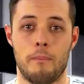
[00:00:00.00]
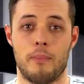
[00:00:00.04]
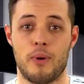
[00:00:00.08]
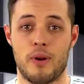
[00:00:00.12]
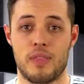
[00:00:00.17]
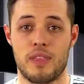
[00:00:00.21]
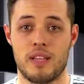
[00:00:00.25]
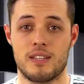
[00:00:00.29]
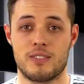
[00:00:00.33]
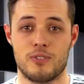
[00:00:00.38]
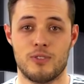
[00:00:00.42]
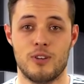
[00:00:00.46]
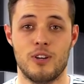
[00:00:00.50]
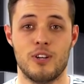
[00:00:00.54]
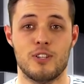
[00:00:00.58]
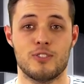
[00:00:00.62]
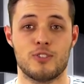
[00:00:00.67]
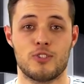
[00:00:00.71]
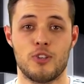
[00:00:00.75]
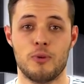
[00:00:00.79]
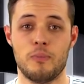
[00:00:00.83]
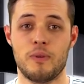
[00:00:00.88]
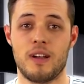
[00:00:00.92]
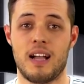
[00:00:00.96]
Por cierto,
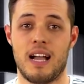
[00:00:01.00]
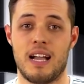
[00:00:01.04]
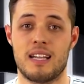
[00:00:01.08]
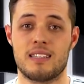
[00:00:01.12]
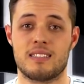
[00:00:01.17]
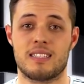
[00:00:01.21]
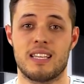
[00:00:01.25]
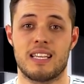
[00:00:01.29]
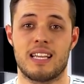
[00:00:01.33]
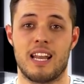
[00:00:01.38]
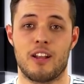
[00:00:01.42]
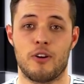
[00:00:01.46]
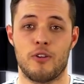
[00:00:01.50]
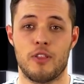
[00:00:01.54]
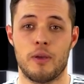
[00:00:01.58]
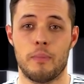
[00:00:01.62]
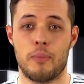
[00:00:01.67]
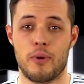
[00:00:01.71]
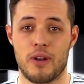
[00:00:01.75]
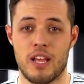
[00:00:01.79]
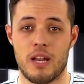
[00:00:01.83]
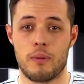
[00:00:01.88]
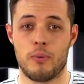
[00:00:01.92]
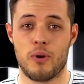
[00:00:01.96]
Tom Hanks se encargó de
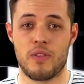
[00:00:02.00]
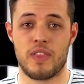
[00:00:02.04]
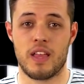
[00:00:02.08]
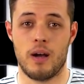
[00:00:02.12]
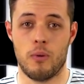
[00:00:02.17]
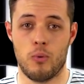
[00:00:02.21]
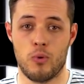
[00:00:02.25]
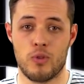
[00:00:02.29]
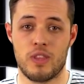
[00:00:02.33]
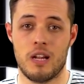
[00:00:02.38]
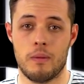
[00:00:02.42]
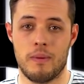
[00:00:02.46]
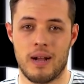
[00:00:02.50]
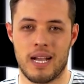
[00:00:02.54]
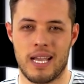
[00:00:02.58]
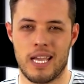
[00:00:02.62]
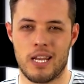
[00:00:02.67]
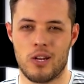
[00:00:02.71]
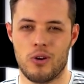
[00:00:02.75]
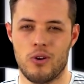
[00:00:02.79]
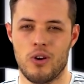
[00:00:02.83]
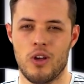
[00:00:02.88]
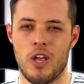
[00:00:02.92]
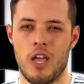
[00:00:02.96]
poner voz a Woody el
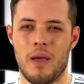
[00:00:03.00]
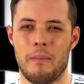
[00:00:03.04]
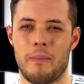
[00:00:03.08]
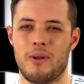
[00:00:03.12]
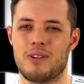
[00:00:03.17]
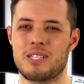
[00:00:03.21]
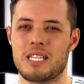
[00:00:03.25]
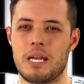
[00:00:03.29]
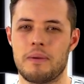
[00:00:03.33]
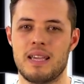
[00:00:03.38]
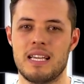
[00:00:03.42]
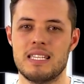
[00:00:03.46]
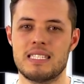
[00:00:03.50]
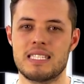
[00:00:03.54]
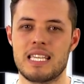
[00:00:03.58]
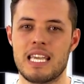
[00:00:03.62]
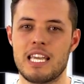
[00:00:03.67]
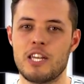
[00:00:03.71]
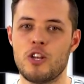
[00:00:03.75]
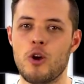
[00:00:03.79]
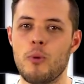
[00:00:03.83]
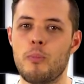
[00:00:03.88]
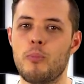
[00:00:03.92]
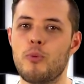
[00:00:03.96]
vaquero, pero ¿sabíais
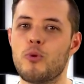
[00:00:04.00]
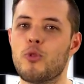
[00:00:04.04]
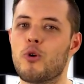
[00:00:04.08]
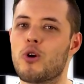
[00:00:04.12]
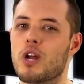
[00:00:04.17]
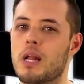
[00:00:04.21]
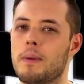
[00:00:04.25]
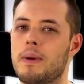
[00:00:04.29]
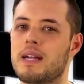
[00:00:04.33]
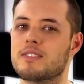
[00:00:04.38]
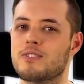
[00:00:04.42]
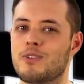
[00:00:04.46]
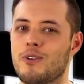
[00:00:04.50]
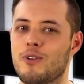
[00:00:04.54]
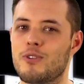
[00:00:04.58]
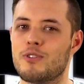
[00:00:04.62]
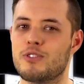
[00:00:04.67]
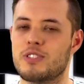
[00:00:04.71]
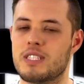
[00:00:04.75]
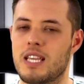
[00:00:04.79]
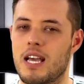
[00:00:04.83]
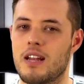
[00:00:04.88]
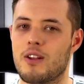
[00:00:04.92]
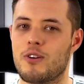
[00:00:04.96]
que no pudo grabar todos
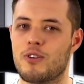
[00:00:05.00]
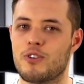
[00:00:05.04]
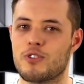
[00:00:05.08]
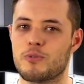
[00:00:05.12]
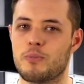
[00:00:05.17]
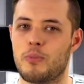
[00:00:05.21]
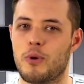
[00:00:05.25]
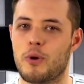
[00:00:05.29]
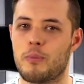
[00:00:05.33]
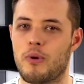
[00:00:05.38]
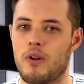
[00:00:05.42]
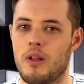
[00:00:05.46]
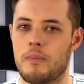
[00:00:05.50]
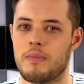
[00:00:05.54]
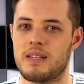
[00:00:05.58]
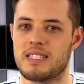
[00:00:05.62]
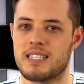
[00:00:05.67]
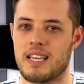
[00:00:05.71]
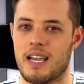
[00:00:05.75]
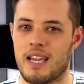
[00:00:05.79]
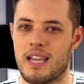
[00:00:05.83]
los diálogos por problemas de